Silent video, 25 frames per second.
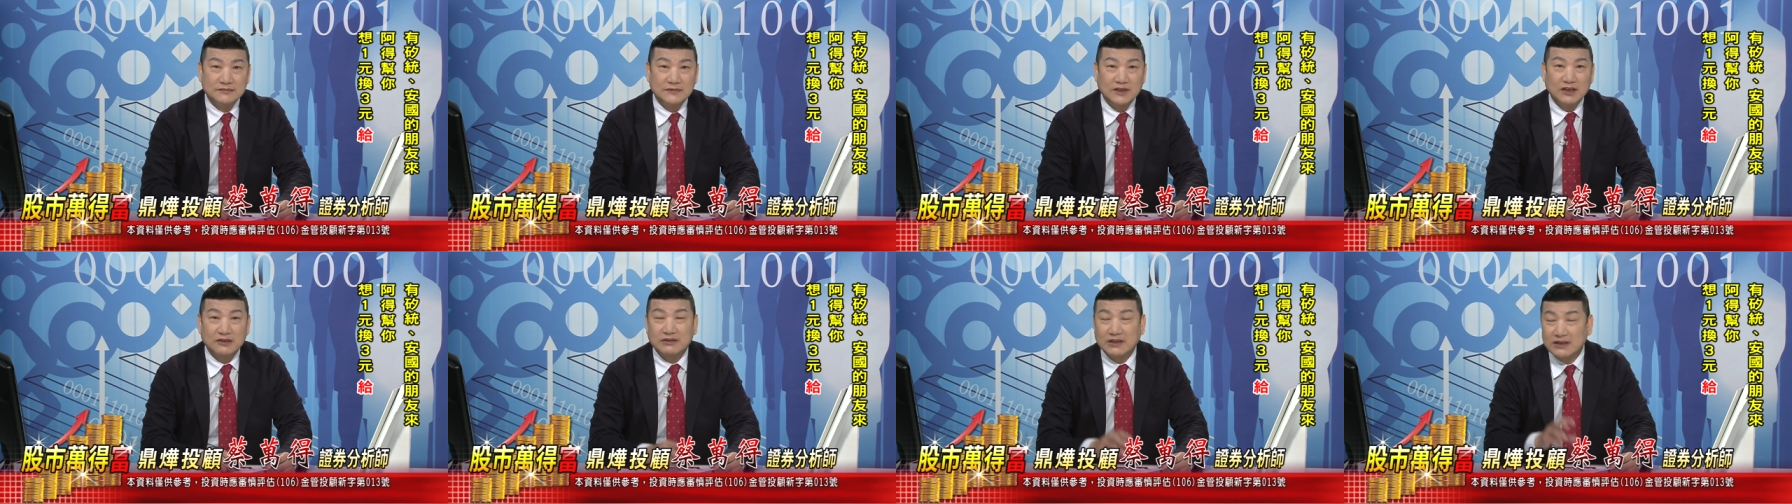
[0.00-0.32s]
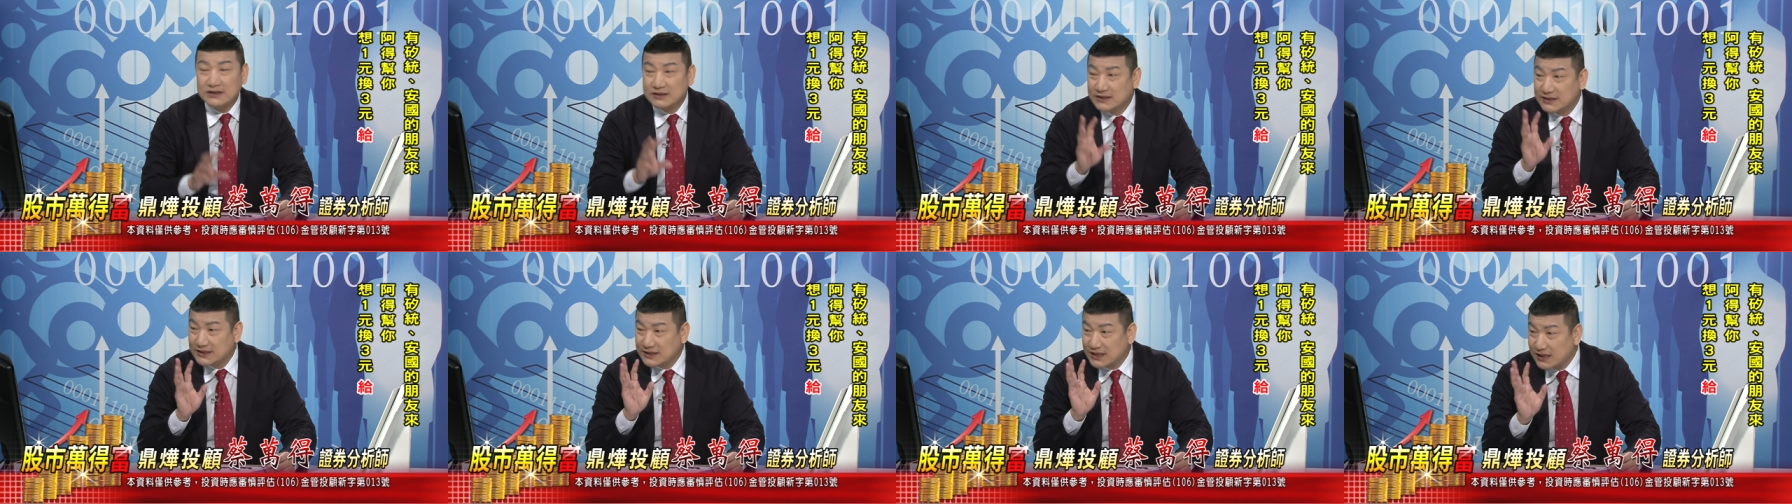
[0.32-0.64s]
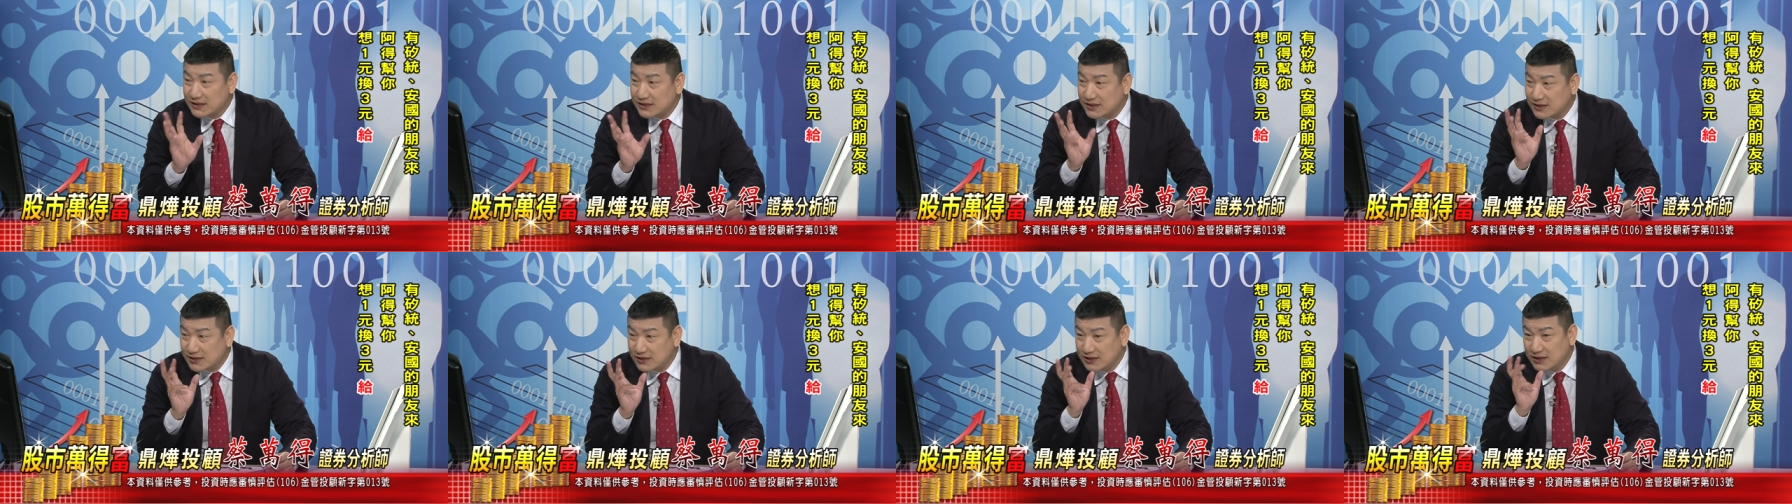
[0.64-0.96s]
要等
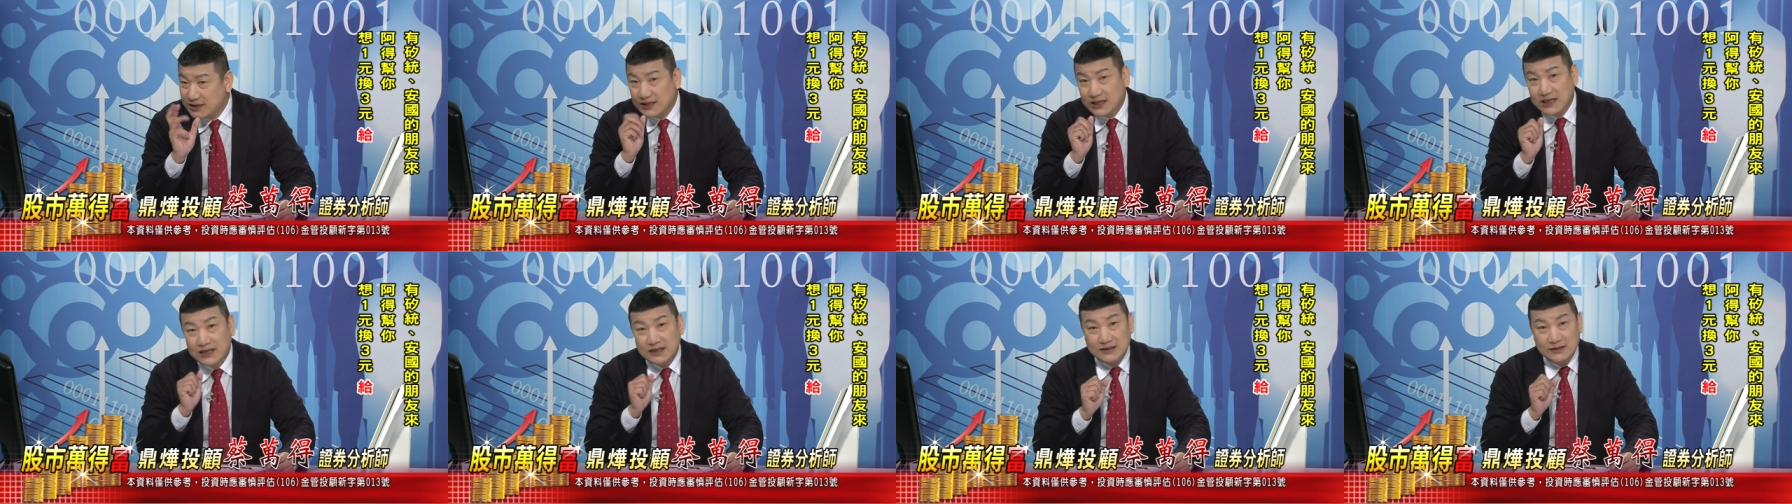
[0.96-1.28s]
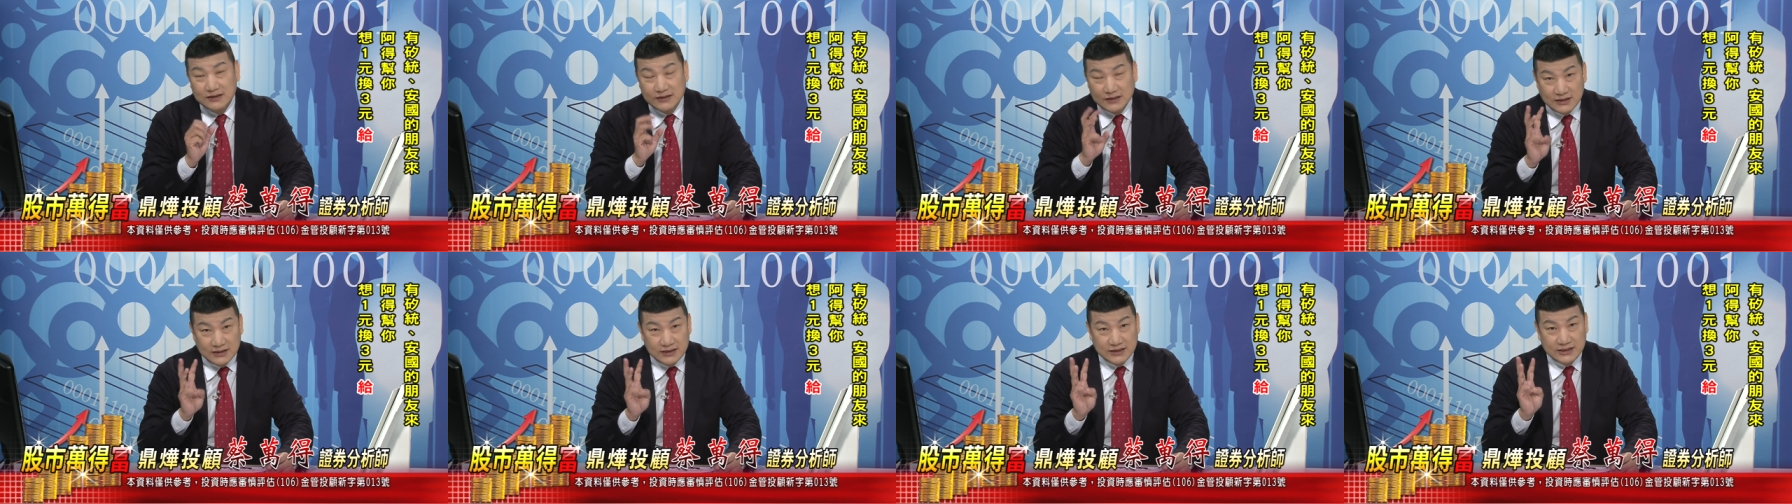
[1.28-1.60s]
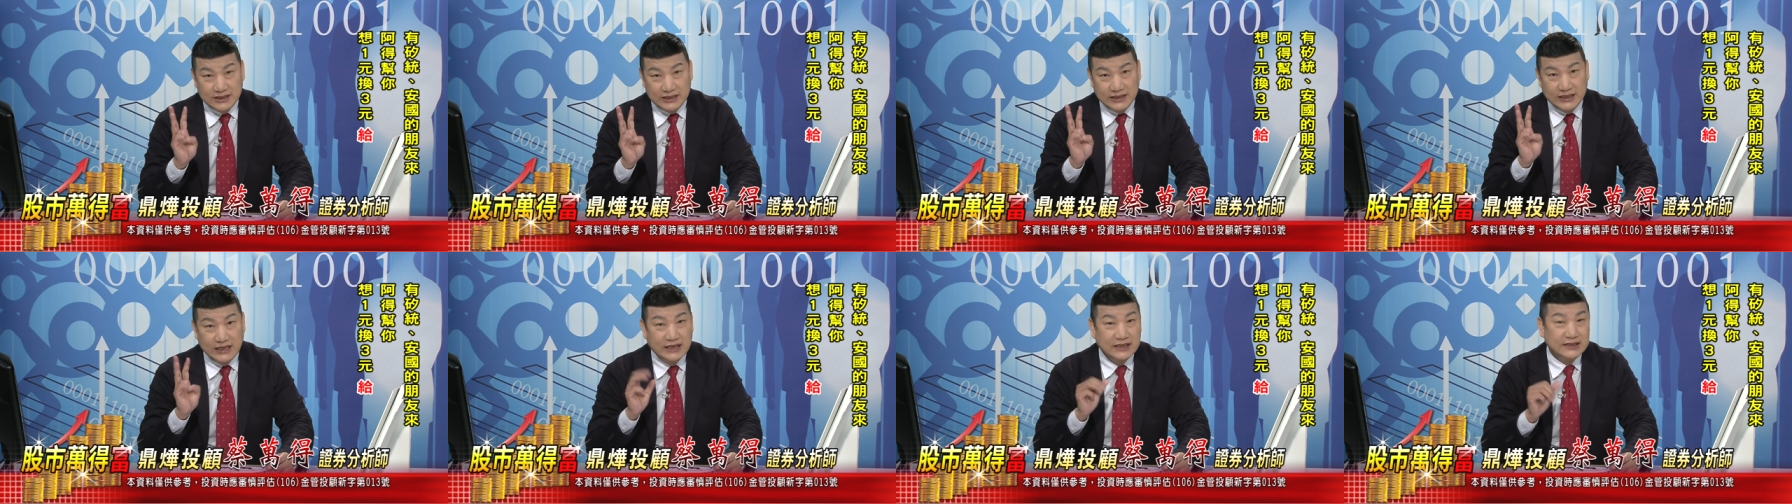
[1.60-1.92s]
三十几年
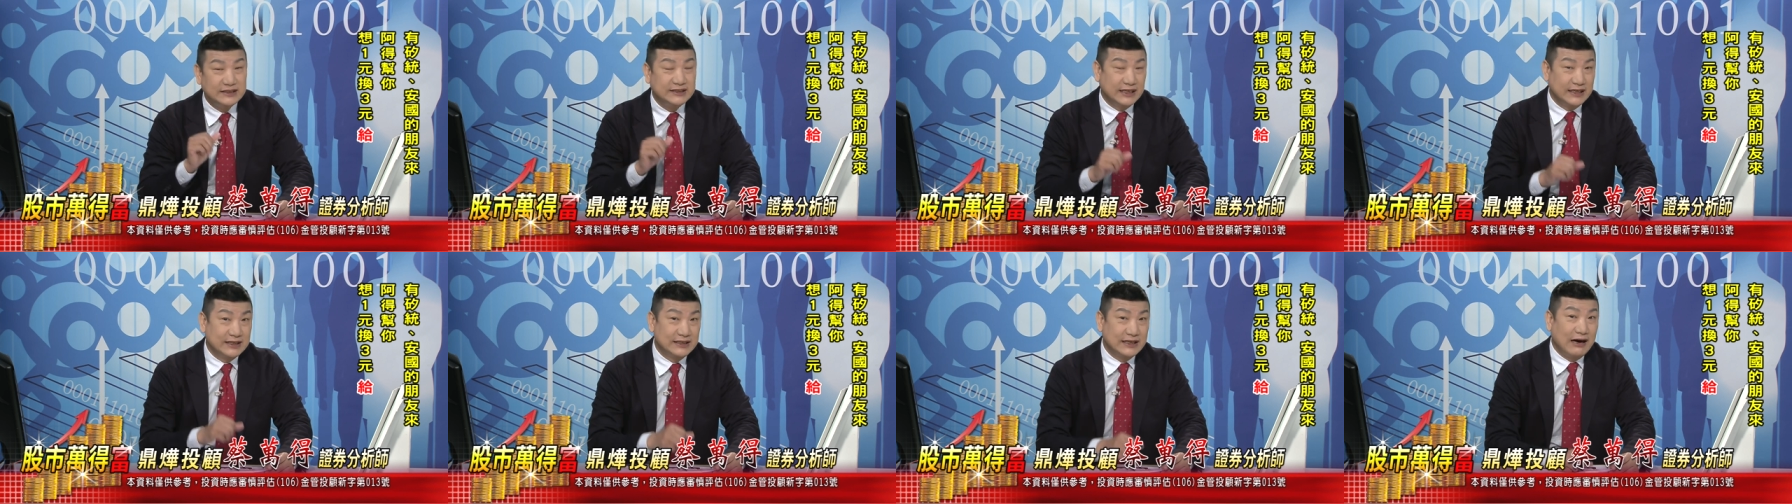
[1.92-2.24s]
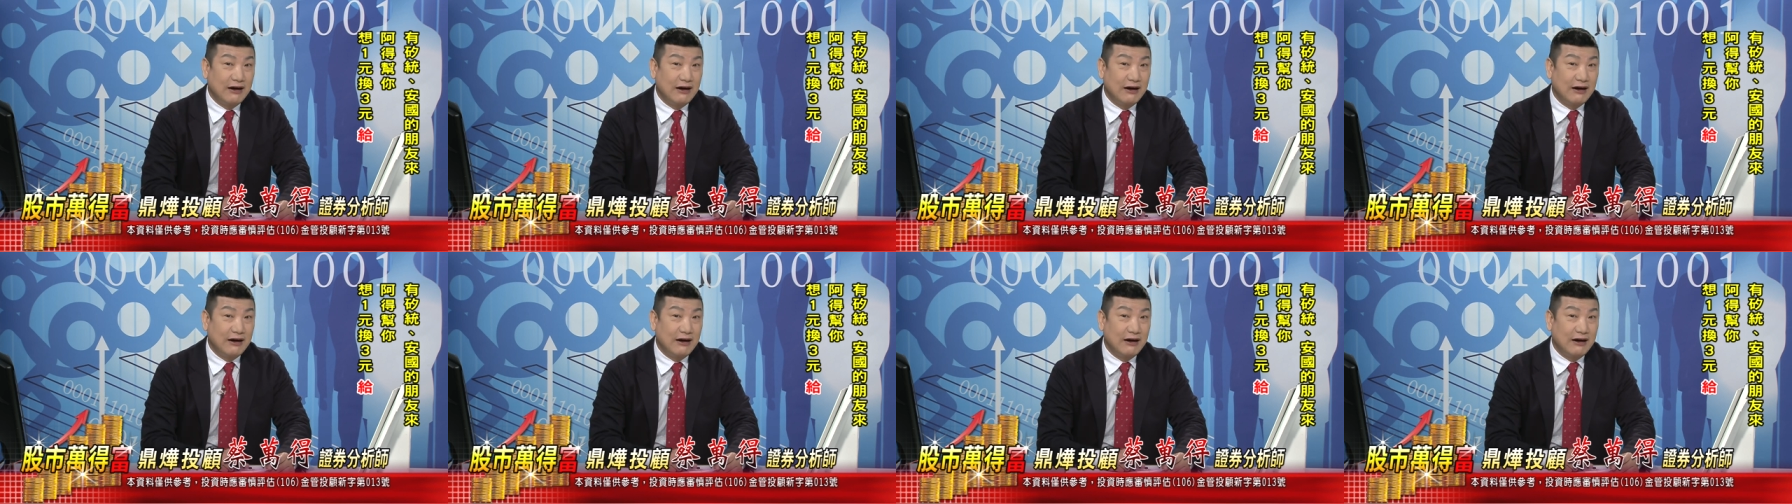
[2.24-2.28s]
几年解